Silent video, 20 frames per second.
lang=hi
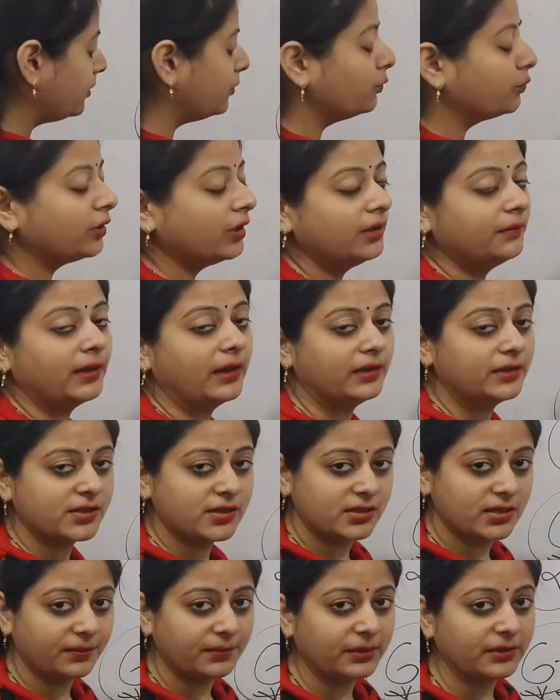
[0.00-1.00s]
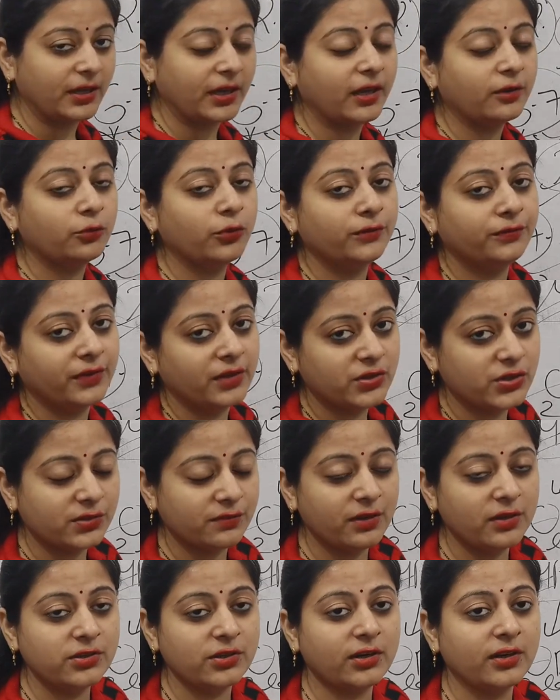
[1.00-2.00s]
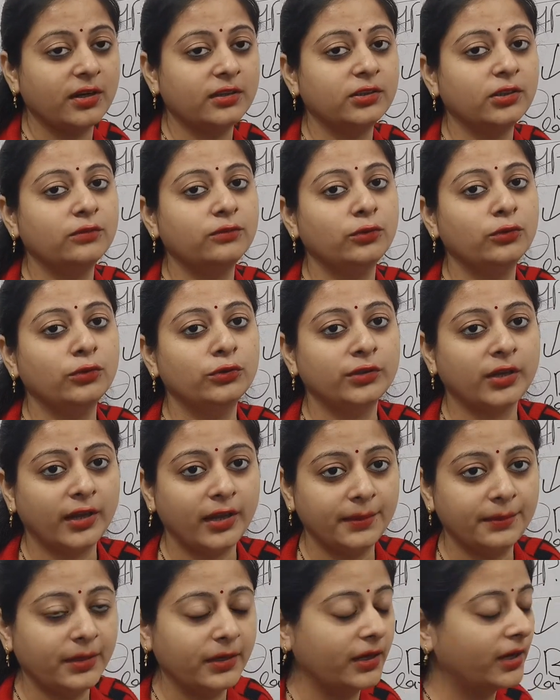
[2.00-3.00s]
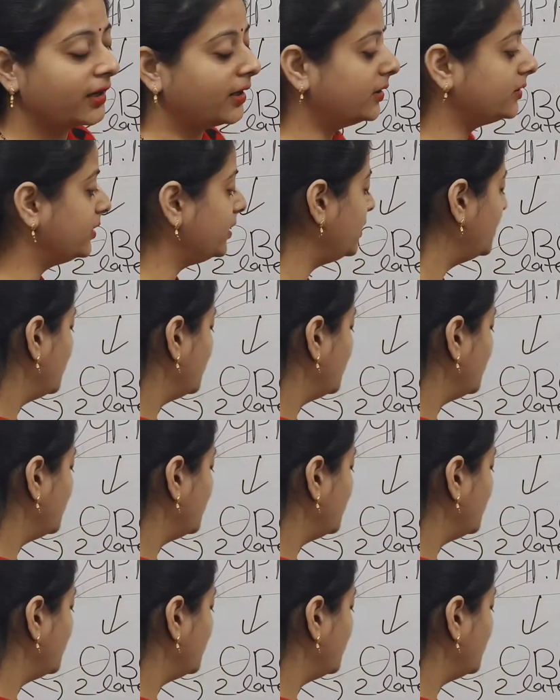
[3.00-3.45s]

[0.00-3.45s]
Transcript: क्योंकि मैंने जैसा बताया कोई फेस्टिवल चल रहा था और वो लोग नहीं बना रहे थे